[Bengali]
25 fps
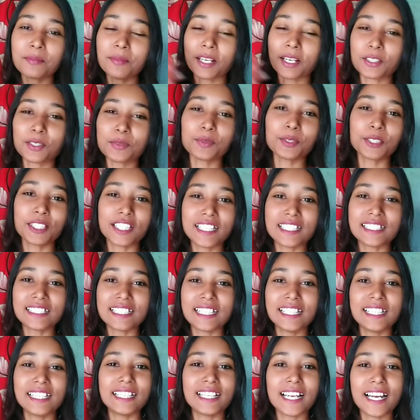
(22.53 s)
ব্যাক টু বুটকিস
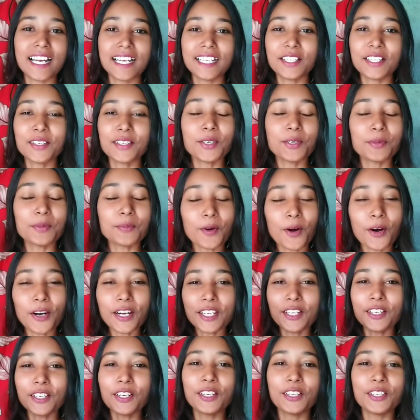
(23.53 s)
ডেলি ডায়েরি গুড
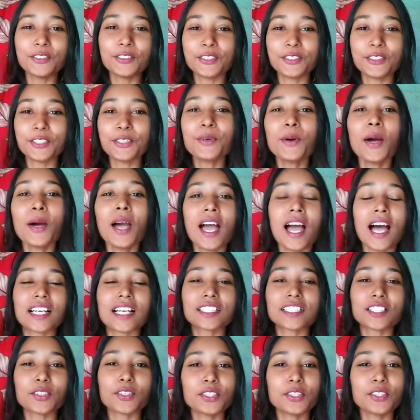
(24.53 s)
মর্নিং অল অফ ইউ
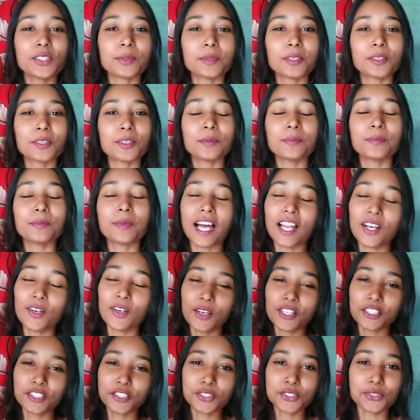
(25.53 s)
আশা করি তোমরা খুব ভালো
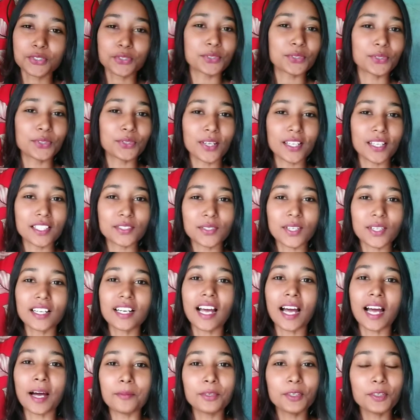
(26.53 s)
আছো সুস্থ আছো আর
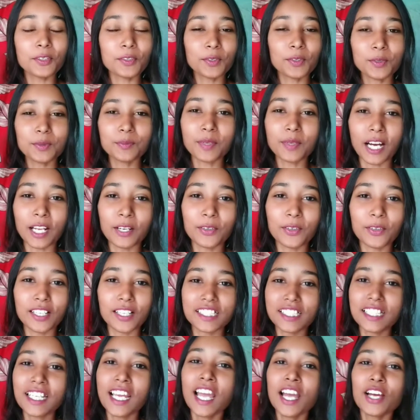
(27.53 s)
আমিও খুব ভালো
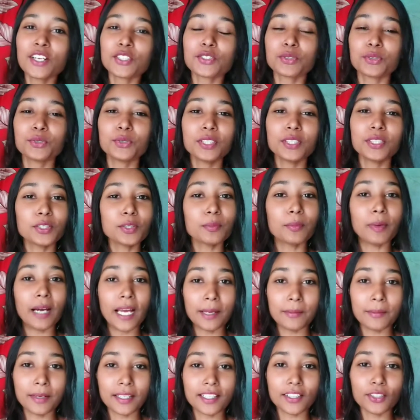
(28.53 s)
আছি শুধু একটু
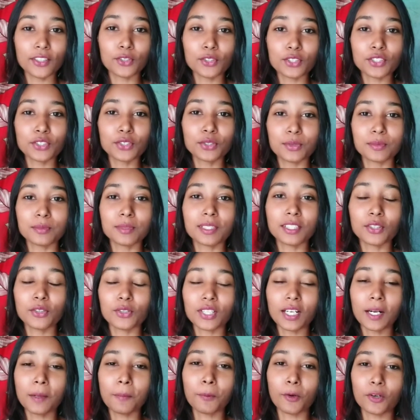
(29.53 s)
পায়ে ব্যথা করছো ঘুম থেকে
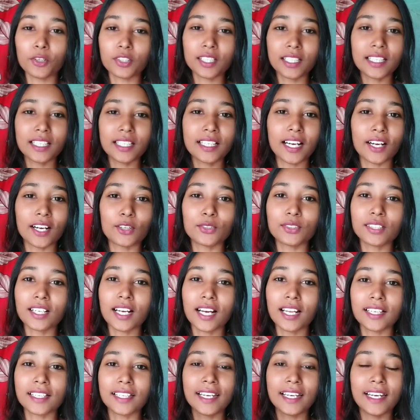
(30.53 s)
ওঠার পর থেকে কারণ
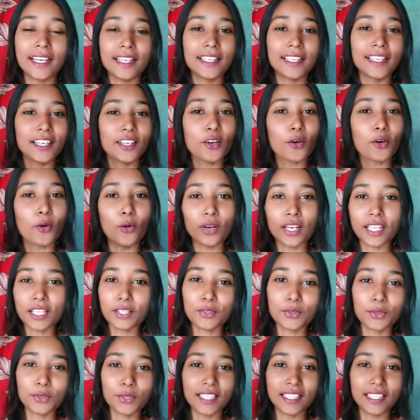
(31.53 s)
কালকে হেঁটে হেঁটে অনেক
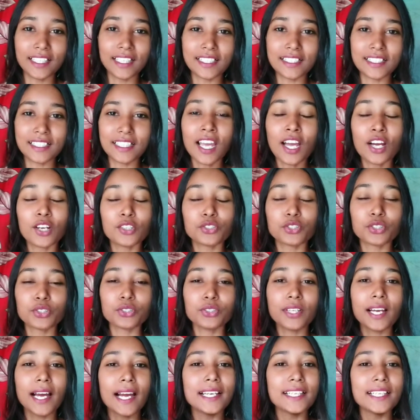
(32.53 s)
ঘুরে নিয়েছি
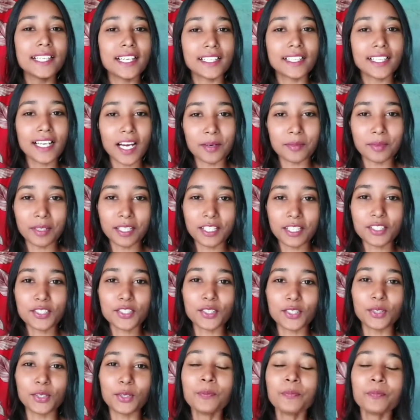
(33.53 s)
যদিও আইডিয়াটা আমারই
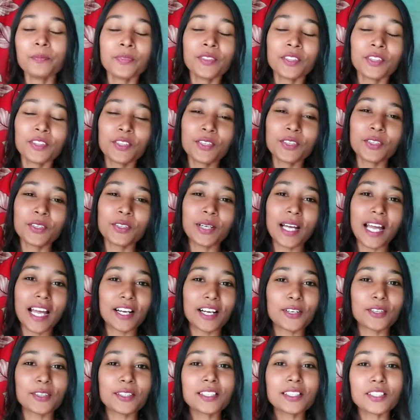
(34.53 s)
ছিল তো
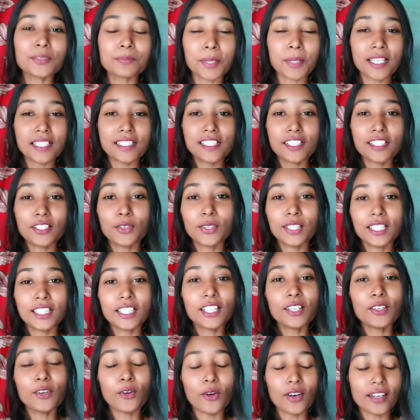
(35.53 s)
এখন বাজে ঘড়িতে
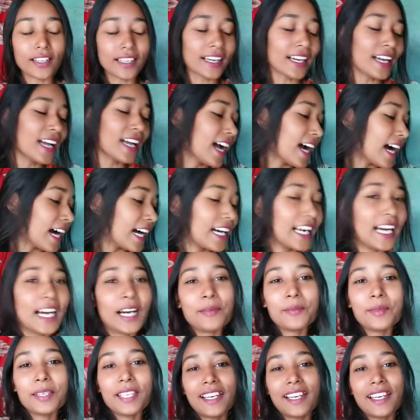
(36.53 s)
নটা আর
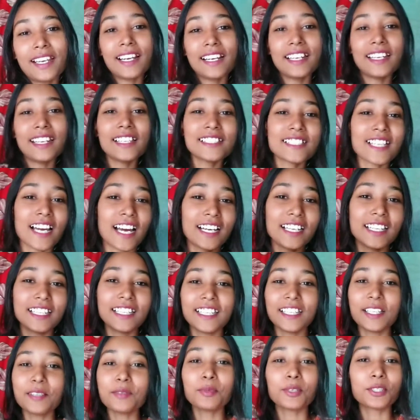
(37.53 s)
আমি এখানে চা
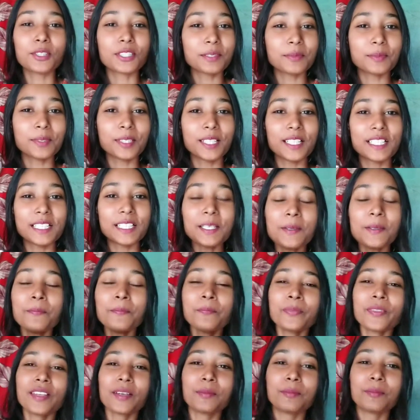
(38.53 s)
নিয়ে বসে পড়েছি
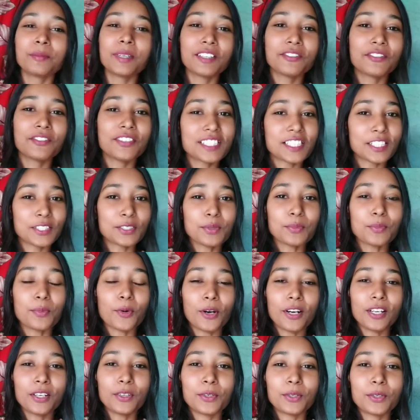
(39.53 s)
ব্রেকফাস্ট একটু
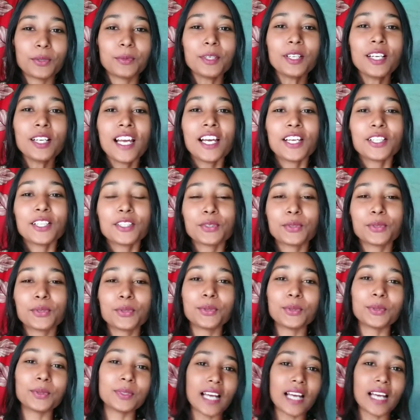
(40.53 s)
পরে করব তো
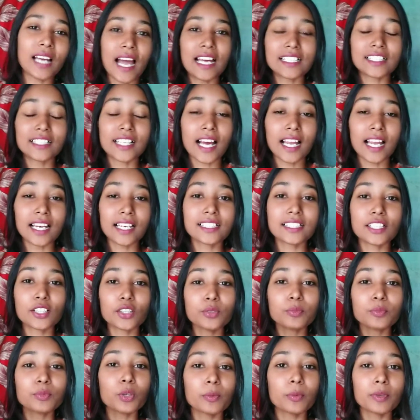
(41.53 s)
আজ কালকে
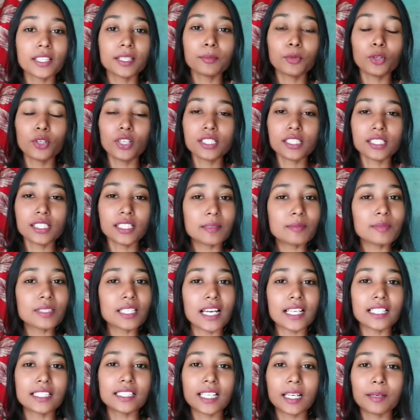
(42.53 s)
যেরকম তোমাদের বলেছিলাম যে
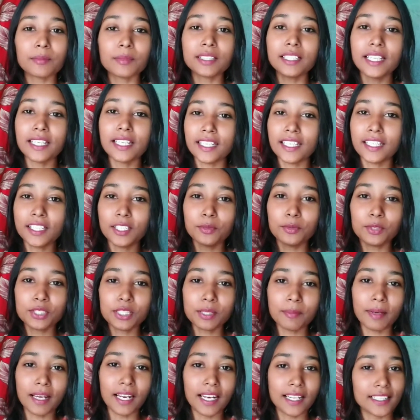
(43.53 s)
আজকে আমি দেখিয়ে দেবো যে
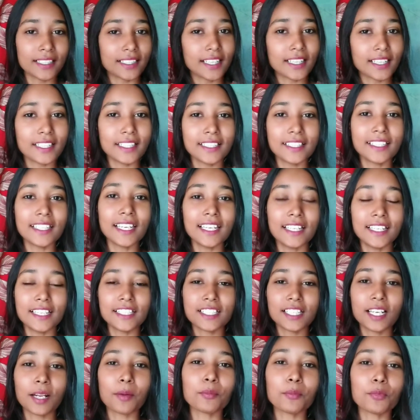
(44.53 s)
মেলা থেকে কী কী
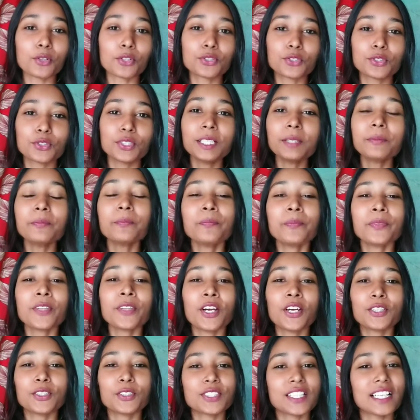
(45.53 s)
এনেছিলাম পরশু দিন
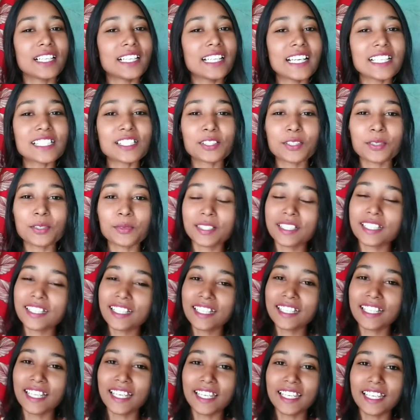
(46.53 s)
তো সেটাই আজকে
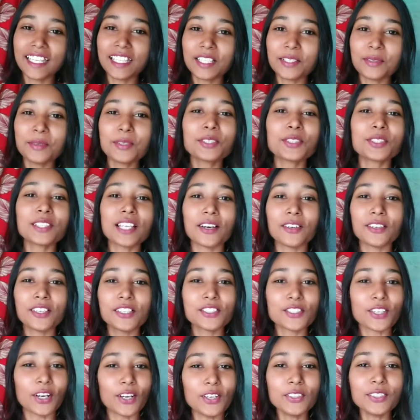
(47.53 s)
তোমাদেরকে দেখিয়ে দেবো তো তাহলে
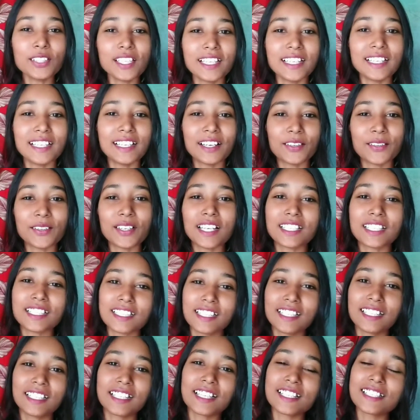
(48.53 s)
চলো দেরি না করে আজকে
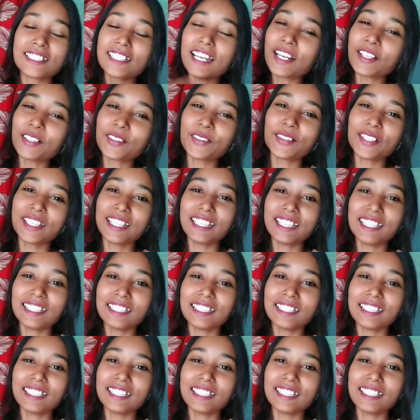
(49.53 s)
দিনটাকে স্টার্ট করি